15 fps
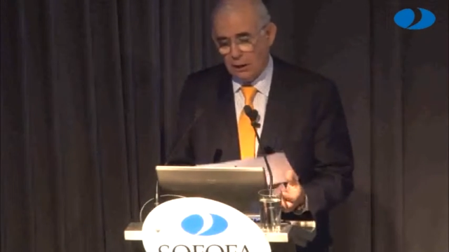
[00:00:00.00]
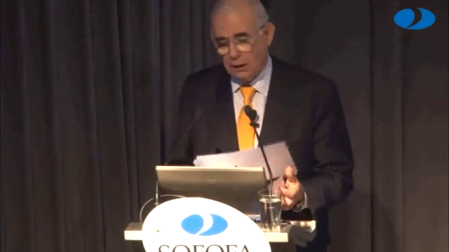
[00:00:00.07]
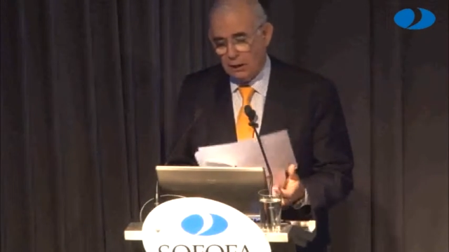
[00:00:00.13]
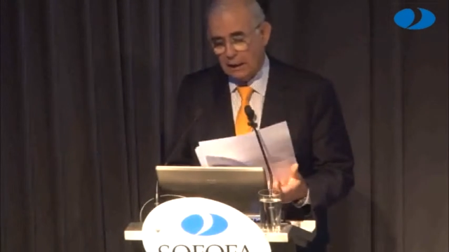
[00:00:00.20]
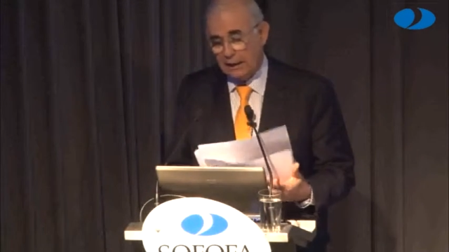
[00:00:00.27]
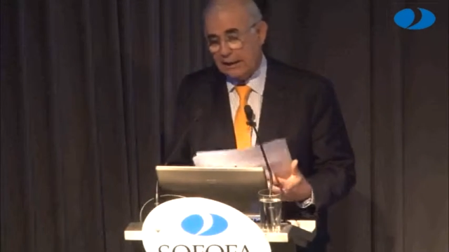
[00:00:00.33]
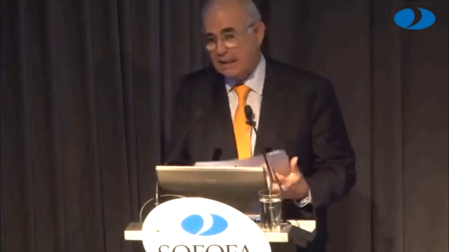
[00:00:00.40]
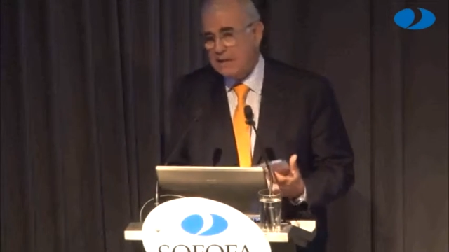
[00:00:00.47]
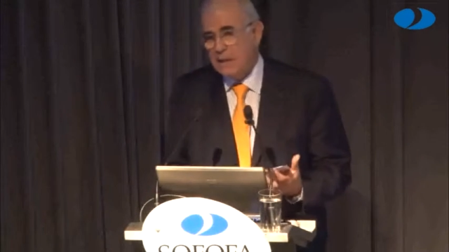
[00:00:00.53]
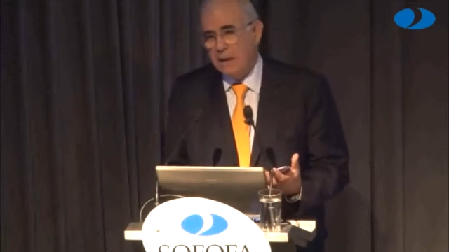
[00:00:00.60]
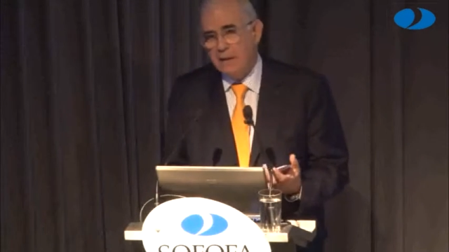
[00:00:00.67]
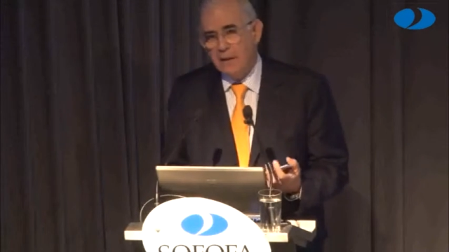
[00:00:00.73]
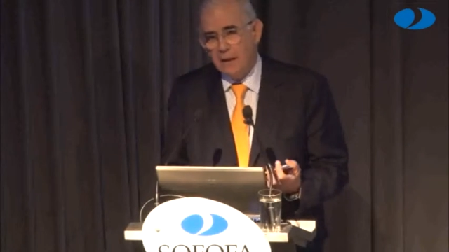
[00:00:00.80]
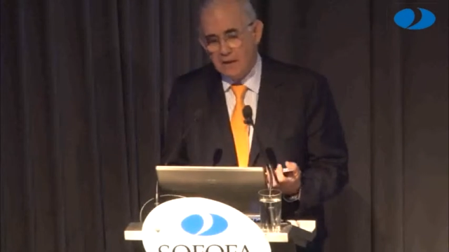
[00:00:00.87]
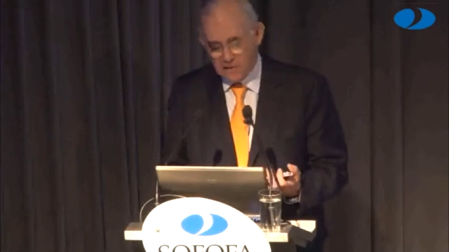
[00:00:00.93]
la, tasa de
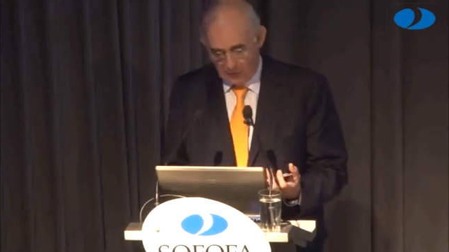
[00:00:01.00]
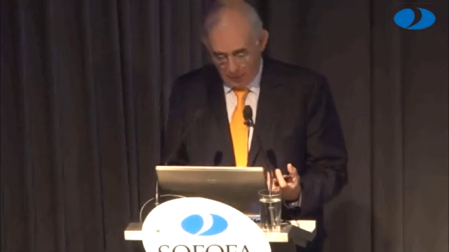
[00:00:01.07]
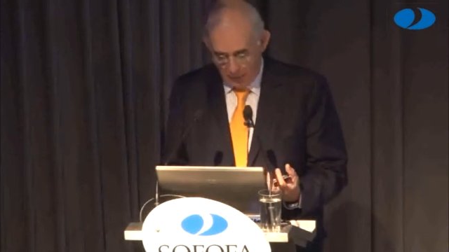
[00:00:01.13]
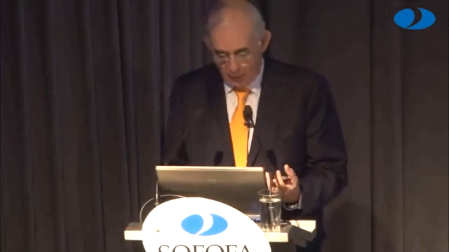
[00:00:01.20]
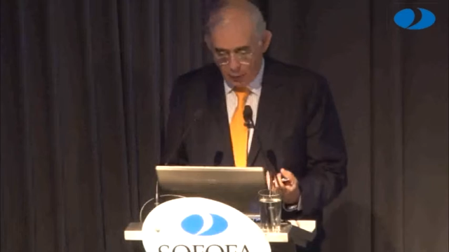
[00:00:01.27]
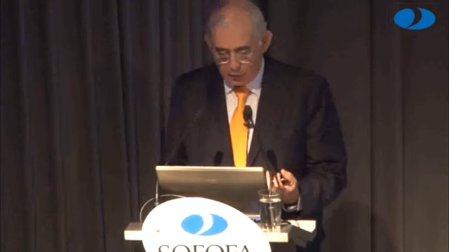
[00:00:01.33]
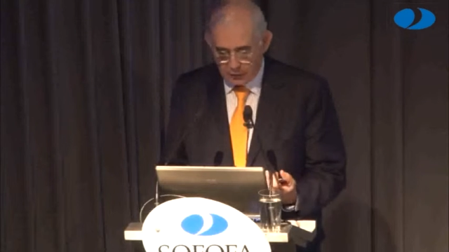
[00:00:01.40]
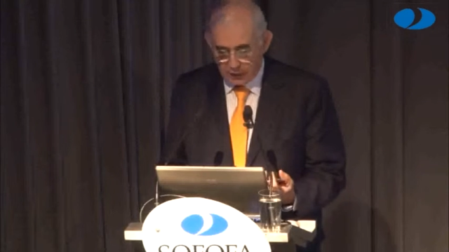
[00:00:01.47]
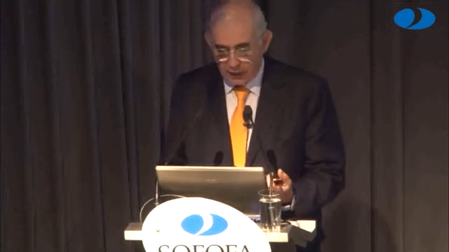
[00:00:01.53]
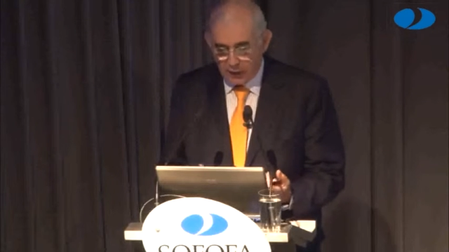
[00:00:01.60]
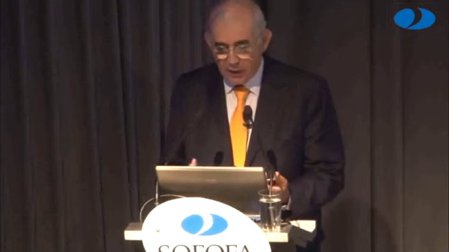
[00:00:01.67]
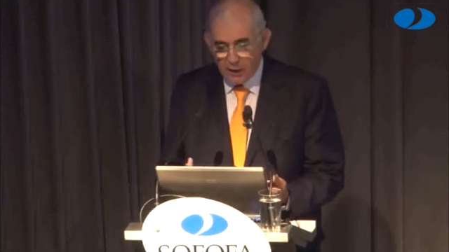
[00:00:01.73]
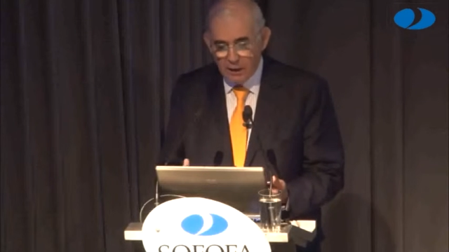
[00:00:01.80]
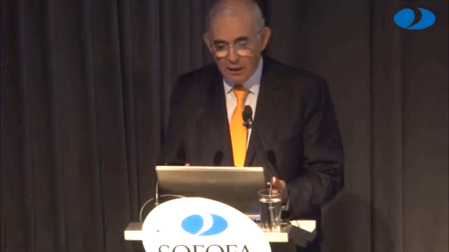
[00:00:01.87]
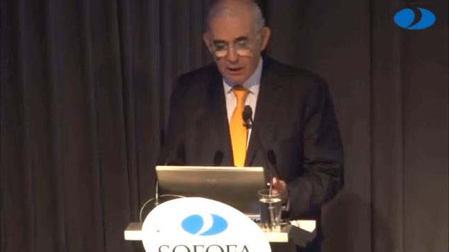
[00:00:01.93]
interés sabemos que,
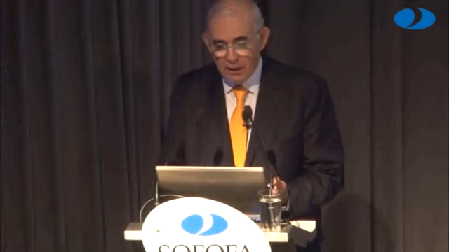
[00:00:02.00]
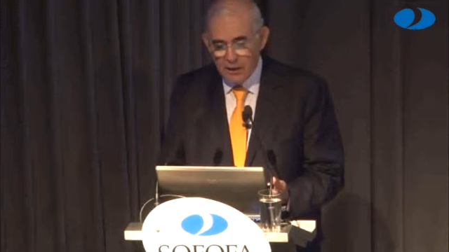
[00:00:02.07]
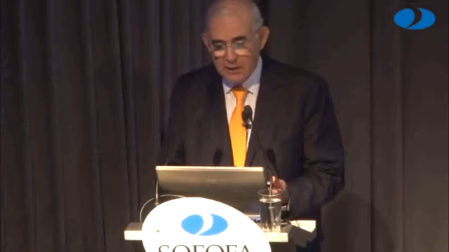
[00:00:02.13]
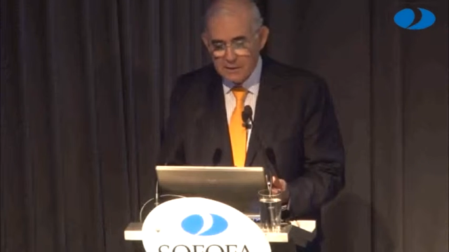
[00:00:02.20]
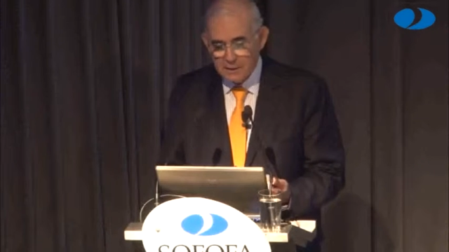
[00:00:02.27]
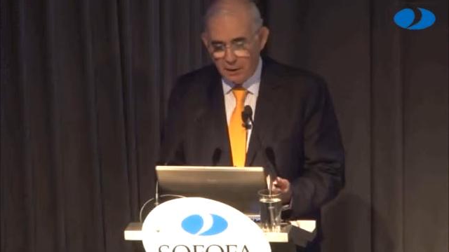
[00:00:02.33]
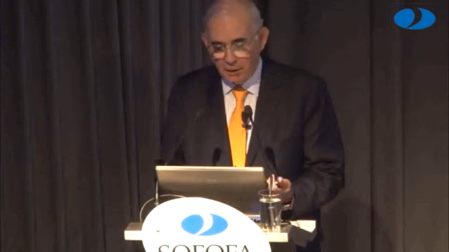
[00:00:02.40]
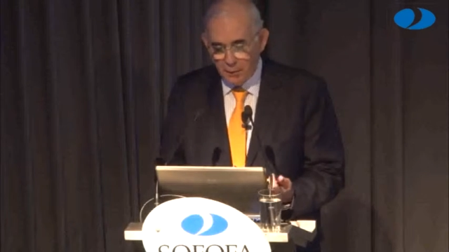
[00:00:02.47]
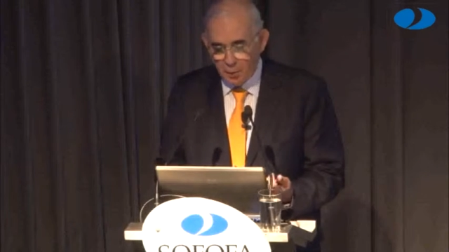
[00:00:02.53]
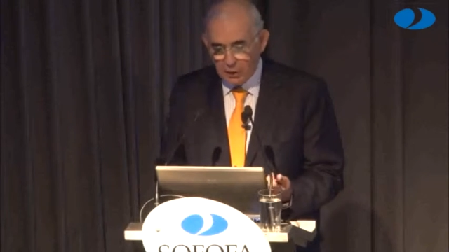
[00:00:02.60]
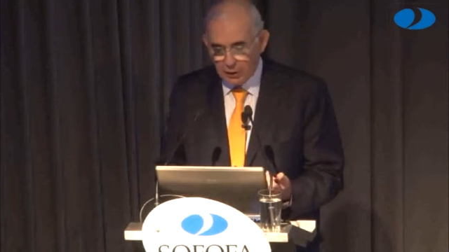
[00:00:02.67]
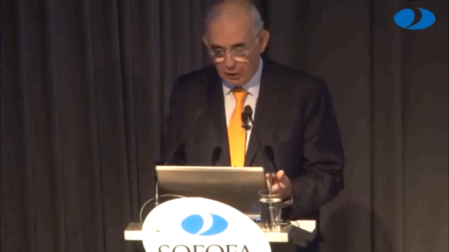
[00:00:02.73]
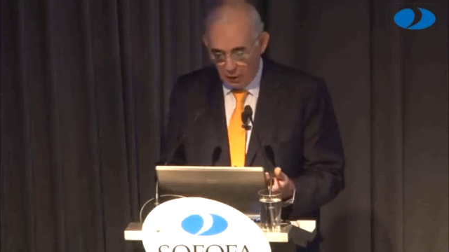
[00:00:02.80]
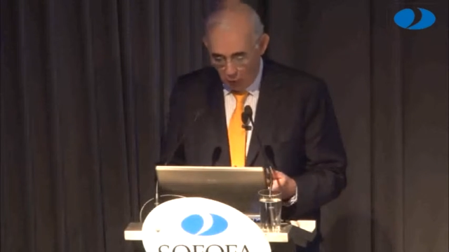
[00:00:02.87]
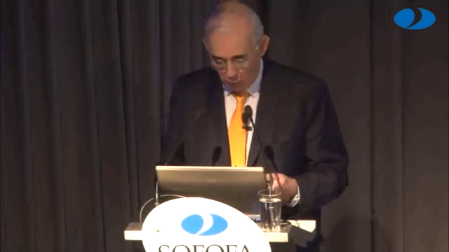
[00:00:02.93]
sabemos
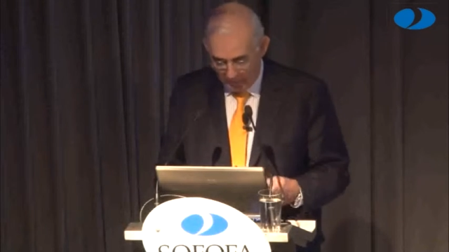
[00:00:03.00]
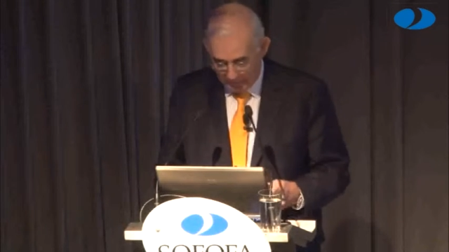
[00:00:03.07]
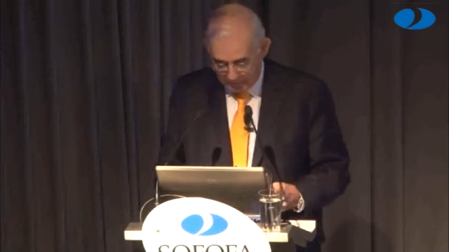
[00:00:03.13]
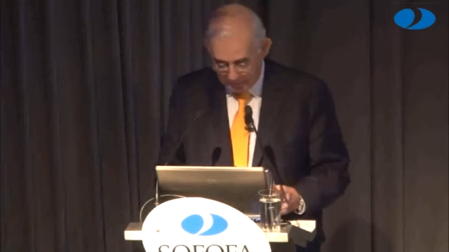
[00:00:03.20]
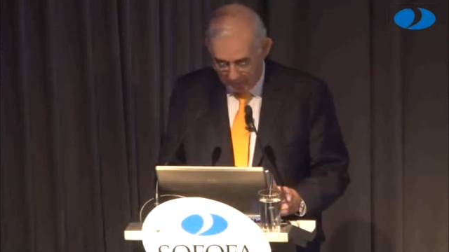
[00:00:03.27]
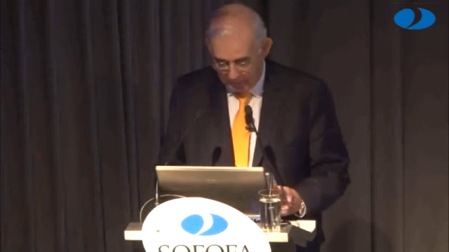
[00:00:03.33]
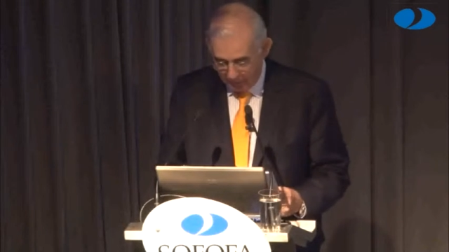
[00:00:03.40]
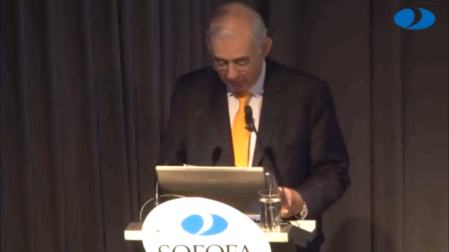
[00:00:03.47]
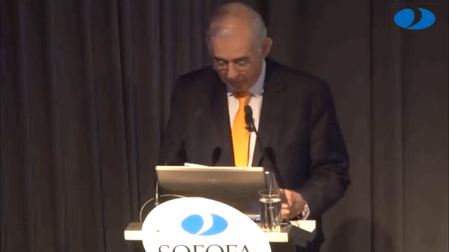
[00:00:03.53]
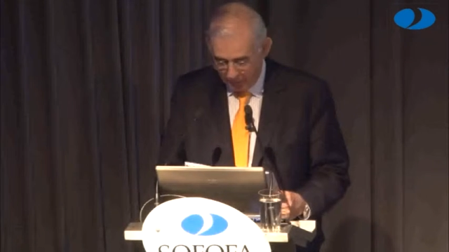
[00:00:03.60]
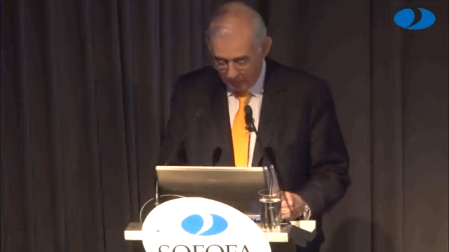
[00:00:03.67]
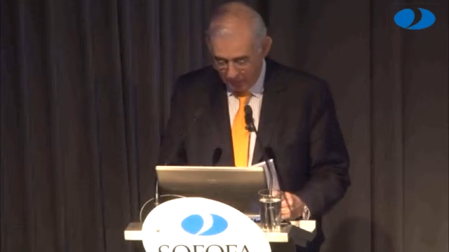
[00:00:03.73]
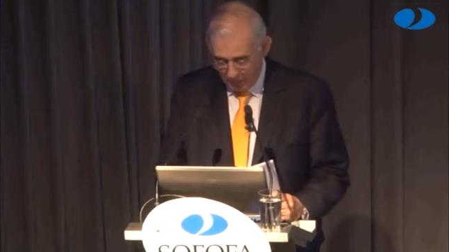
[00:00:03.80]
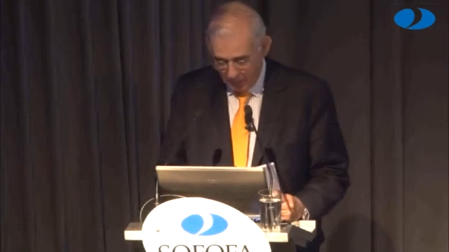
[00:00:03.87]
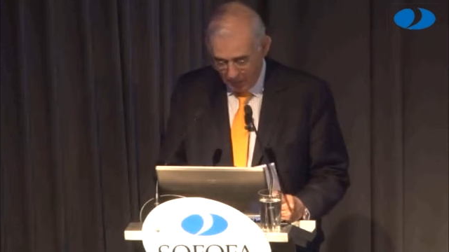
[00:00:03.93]
que va a aumentar.
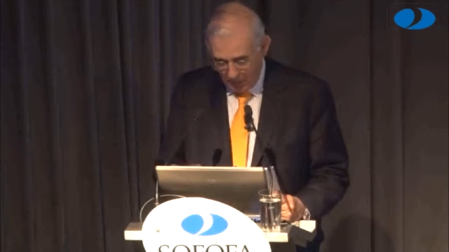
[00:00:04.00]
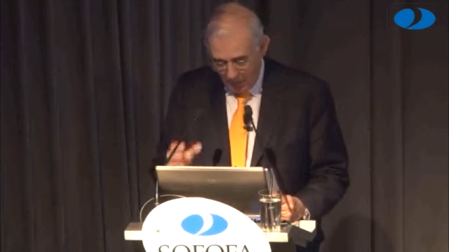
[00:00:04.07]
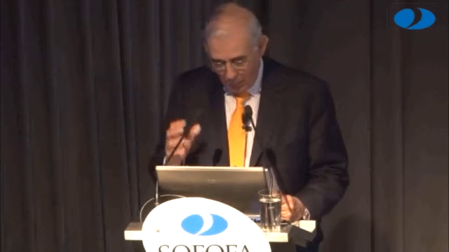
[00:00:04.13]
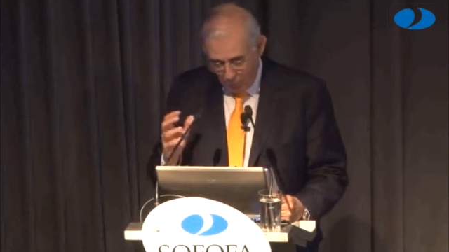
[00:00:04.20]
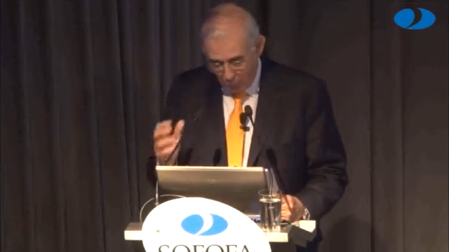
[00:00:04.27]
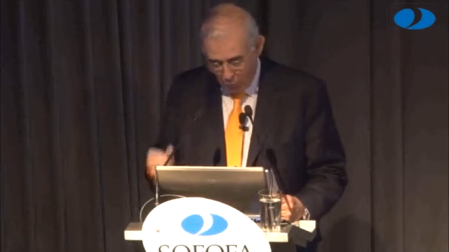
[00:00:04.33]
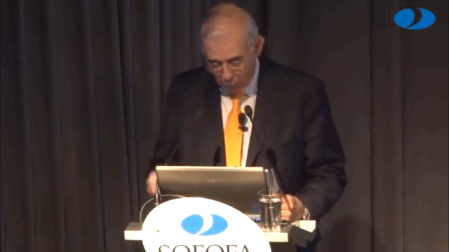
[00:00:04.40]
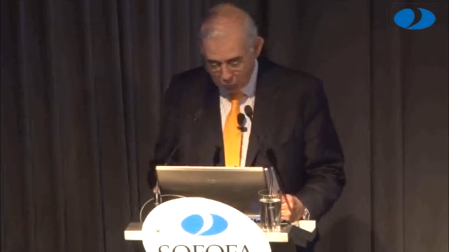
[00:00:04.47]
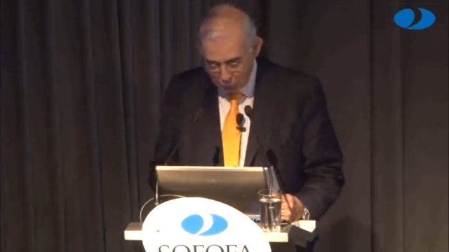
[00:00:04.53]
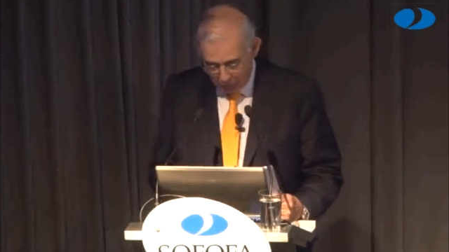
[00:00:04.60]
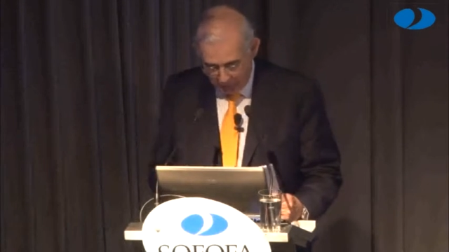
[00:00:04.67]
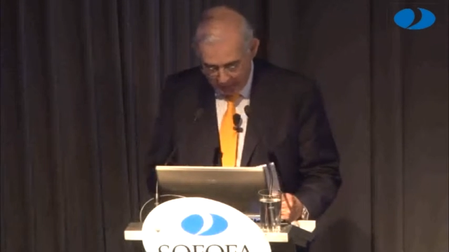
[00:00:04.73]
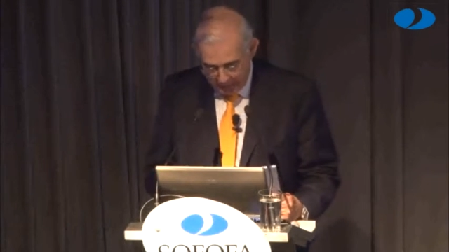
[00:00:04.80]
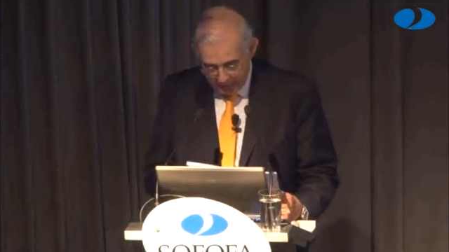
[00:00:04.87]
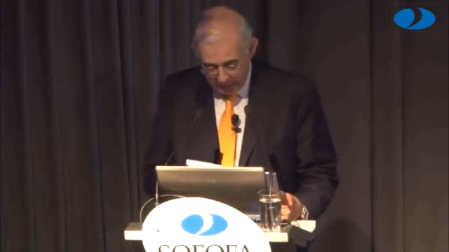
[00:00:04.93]
Pero nuestro
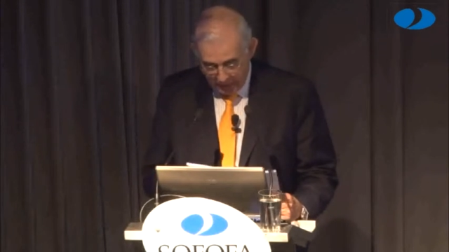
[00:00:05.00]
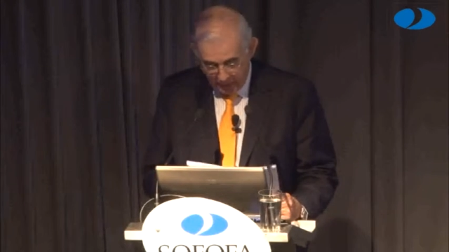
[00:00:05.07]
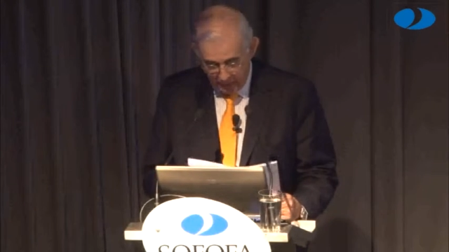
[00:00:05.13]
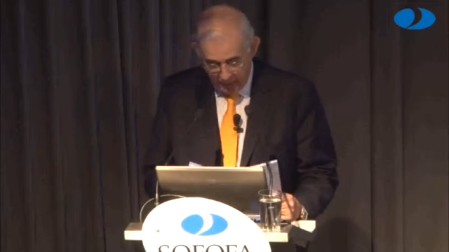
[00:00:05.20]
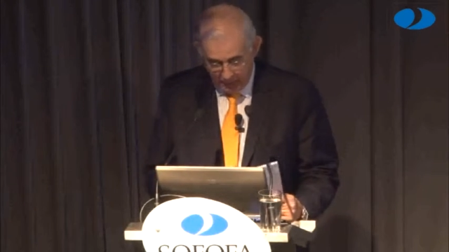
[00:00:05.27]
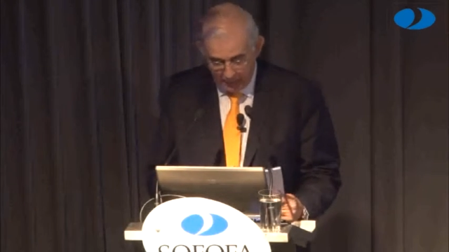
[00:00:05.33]
gran tema